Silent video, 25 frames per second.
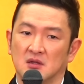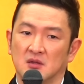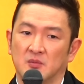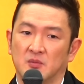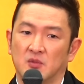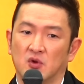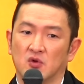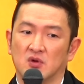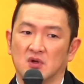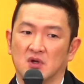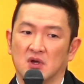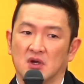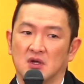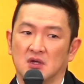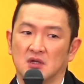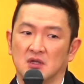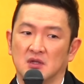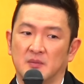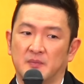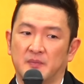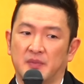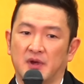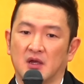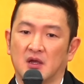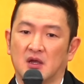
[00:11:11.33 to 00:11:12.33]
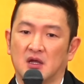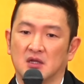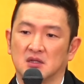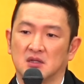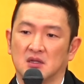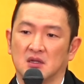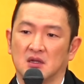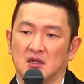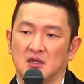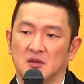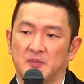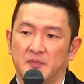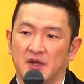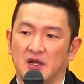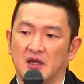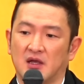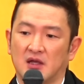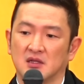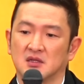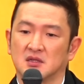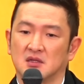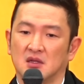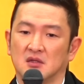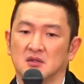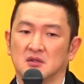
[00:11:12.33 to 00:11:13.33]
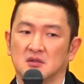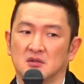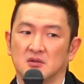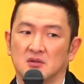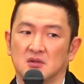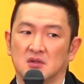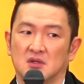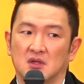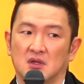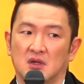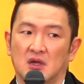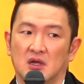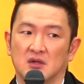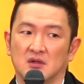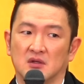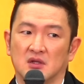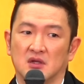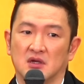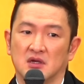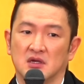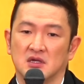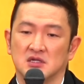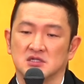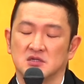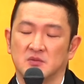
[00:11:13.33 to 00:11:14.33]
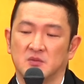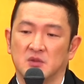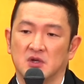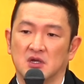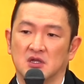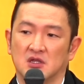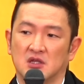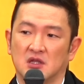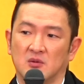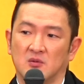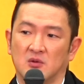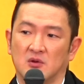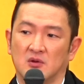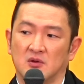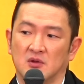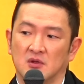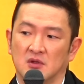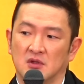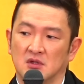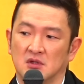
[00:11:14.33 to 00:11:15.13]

僕がいっぱい勝ったらいっぱい勝ったって言って春樹がへそ曲げても